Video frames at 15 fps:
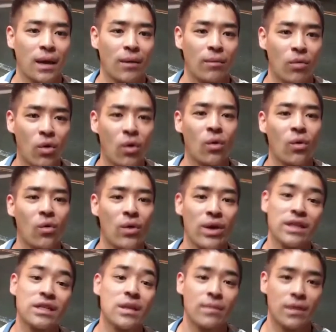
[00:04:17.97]
も応
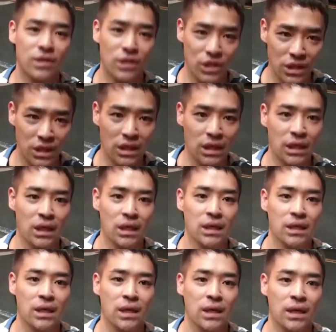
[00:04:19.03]
援してますし、
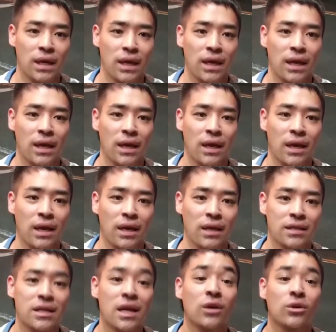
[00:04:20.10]

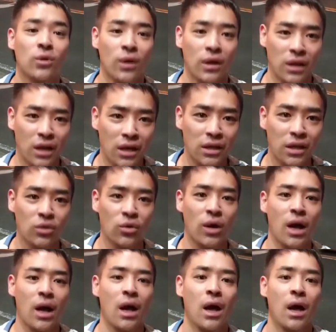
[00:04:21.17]
えー、スタッフの方々と
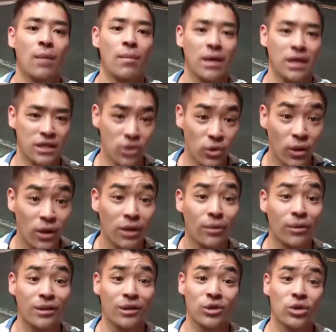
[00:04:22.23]
か、まあ、キャストの
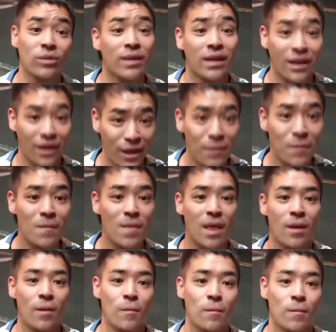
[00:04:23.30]
方々含めてね、
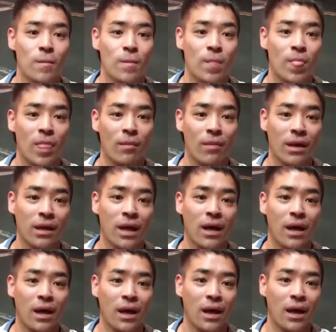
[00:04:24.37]
ま
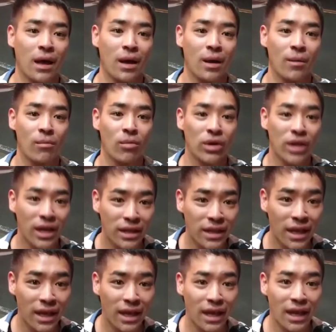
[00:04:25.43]
た盛り上げ
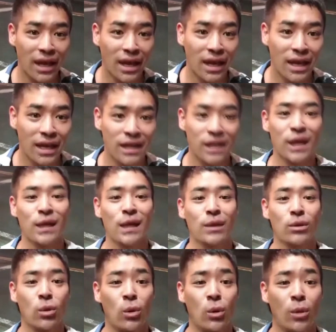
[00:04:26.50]
ていきたいな
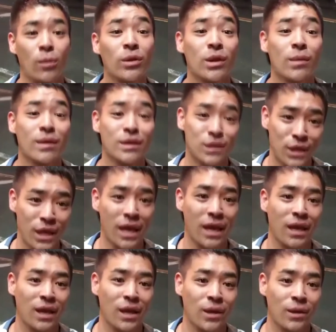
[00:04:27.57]
と思ってますんで、
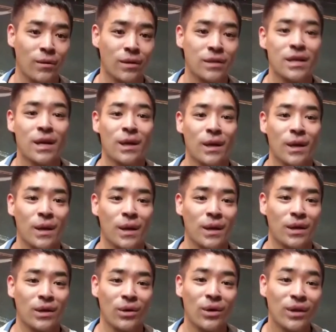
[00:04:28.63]
皆さ
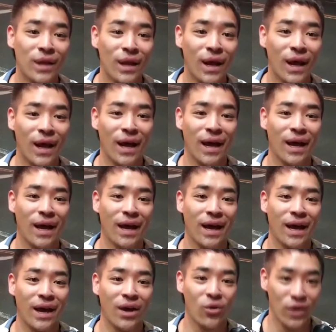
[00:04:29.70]
ん、よかったら
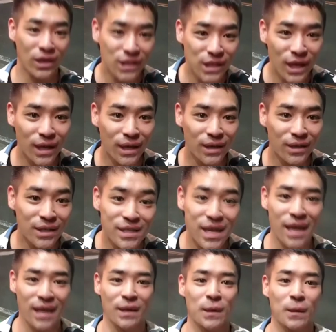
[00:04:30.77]
応援してくださ
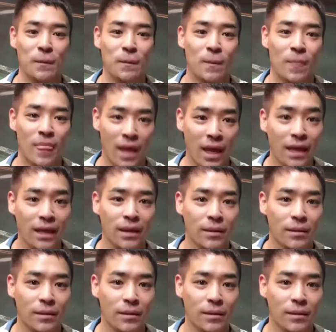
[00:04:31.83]
い。はい。